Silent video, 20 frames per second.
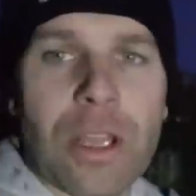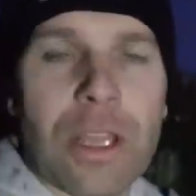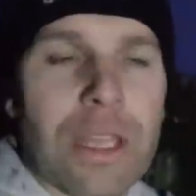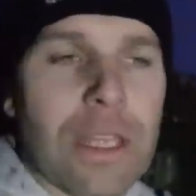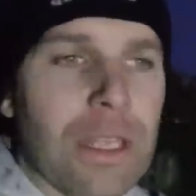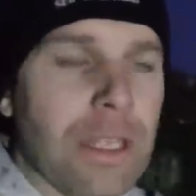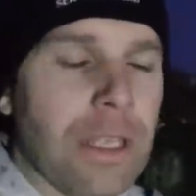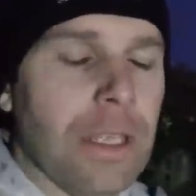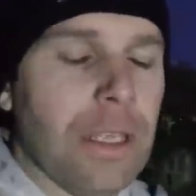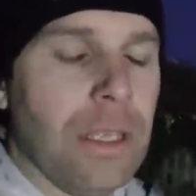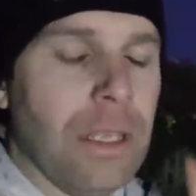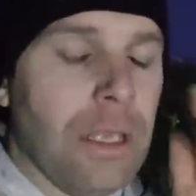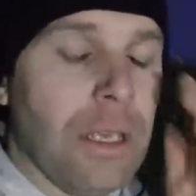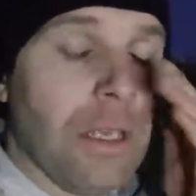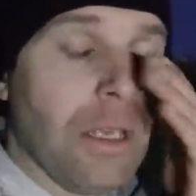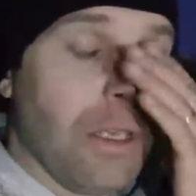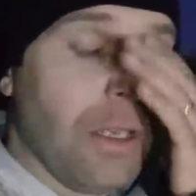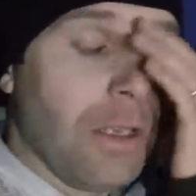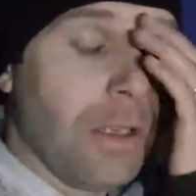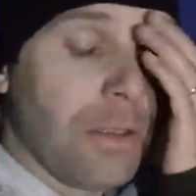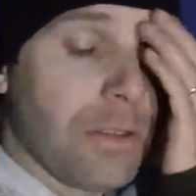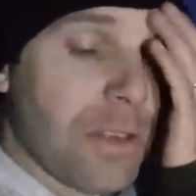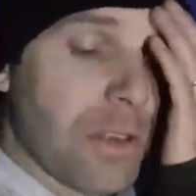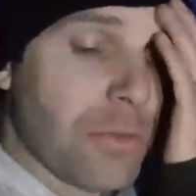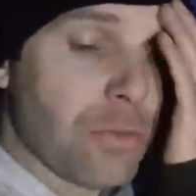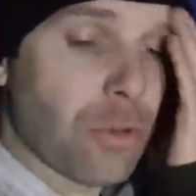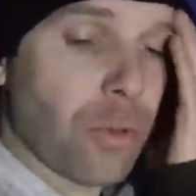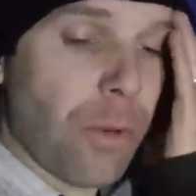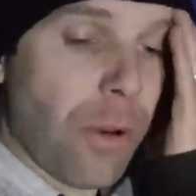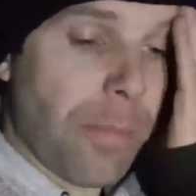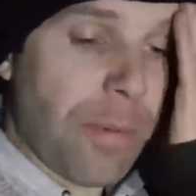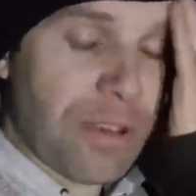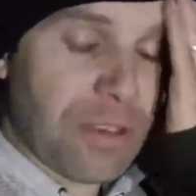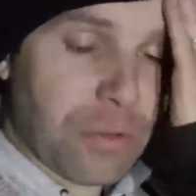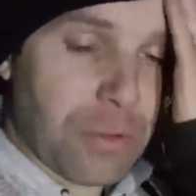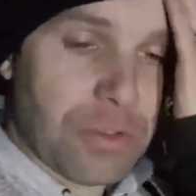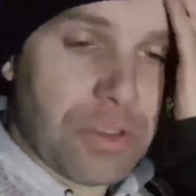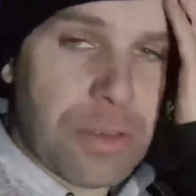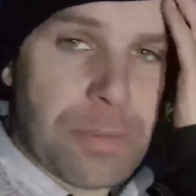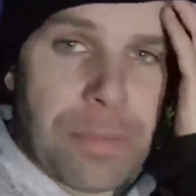les, c'est sûrement parce
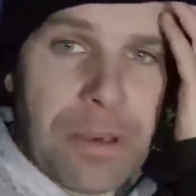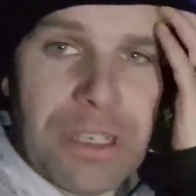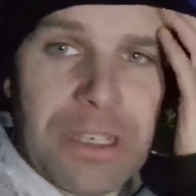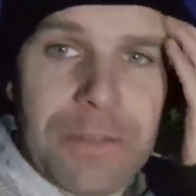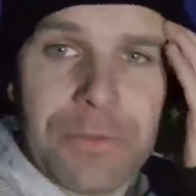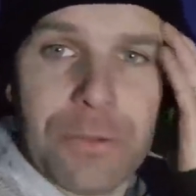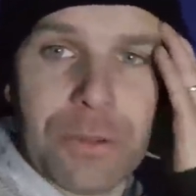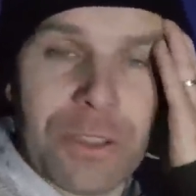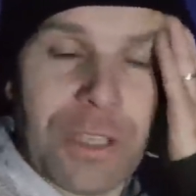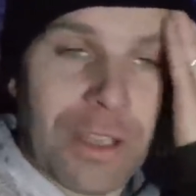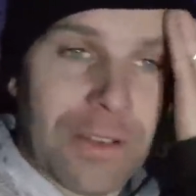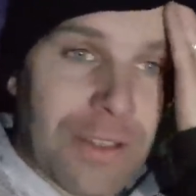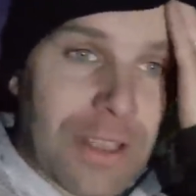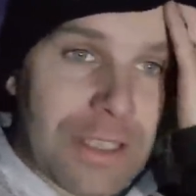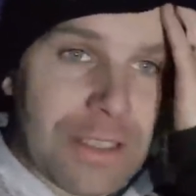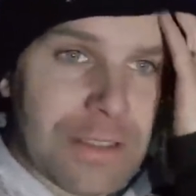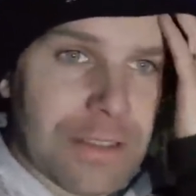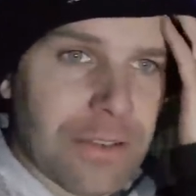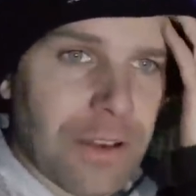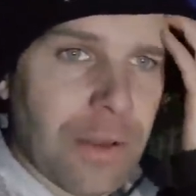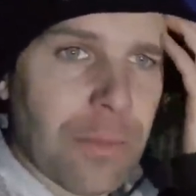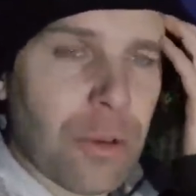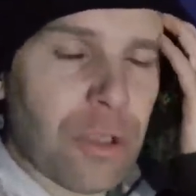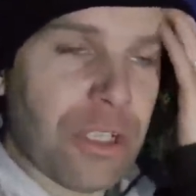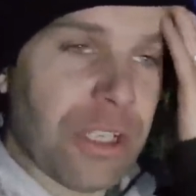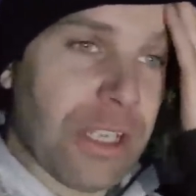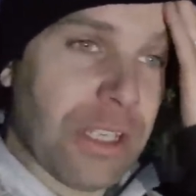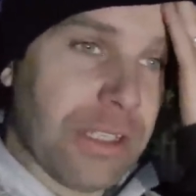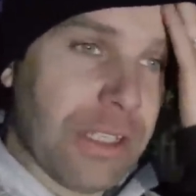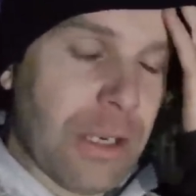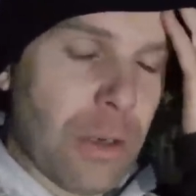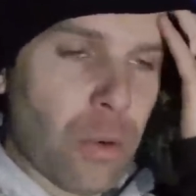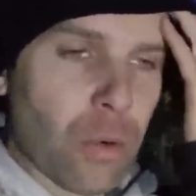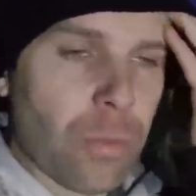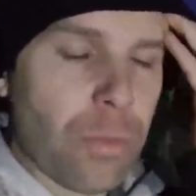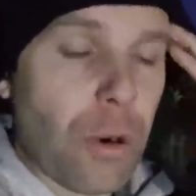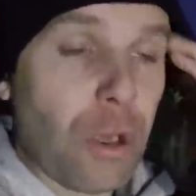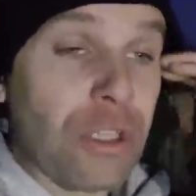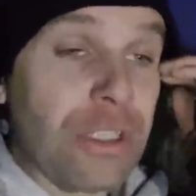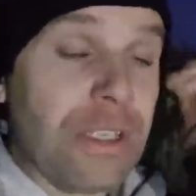que c'est pas des feux de travail, c'est vraiment des, longues
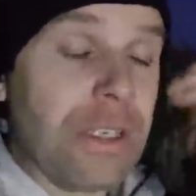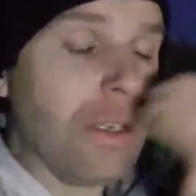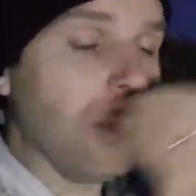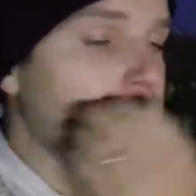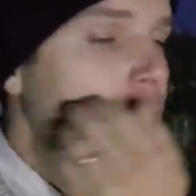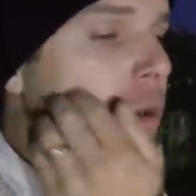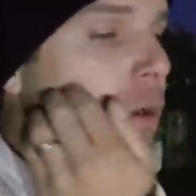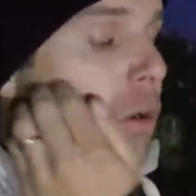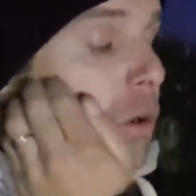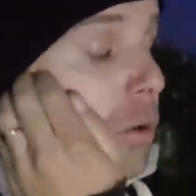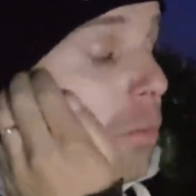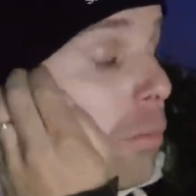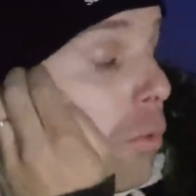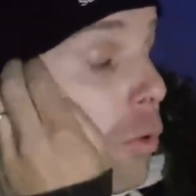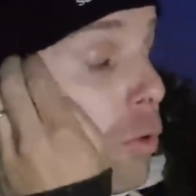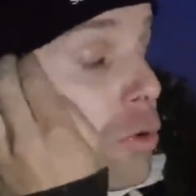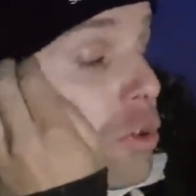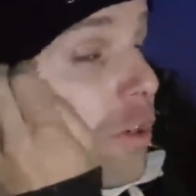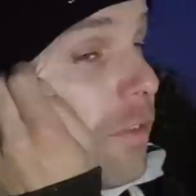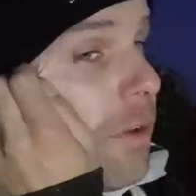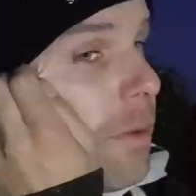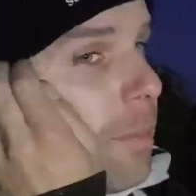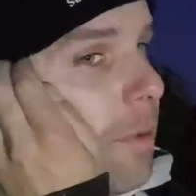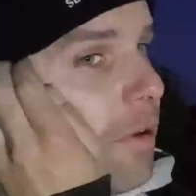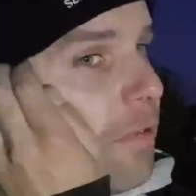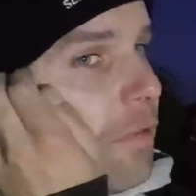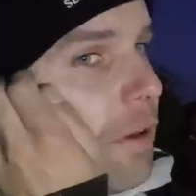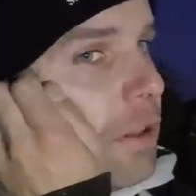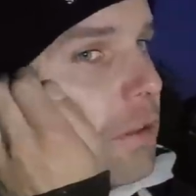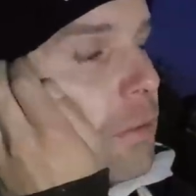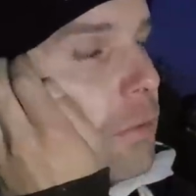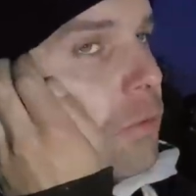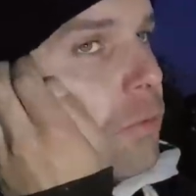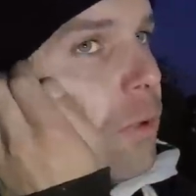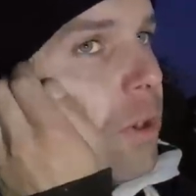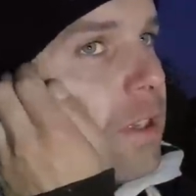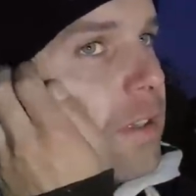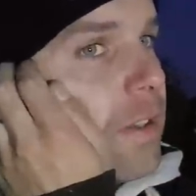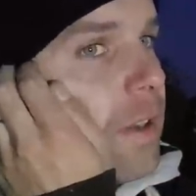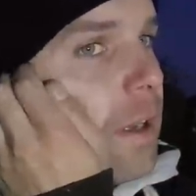portées. Bon, j'avais pas fait
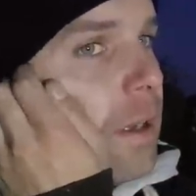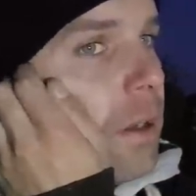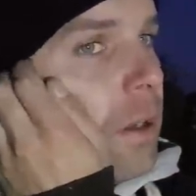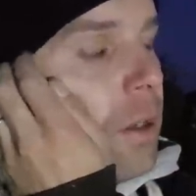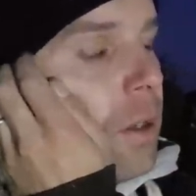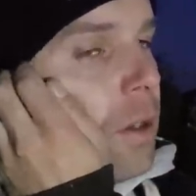attention à ça.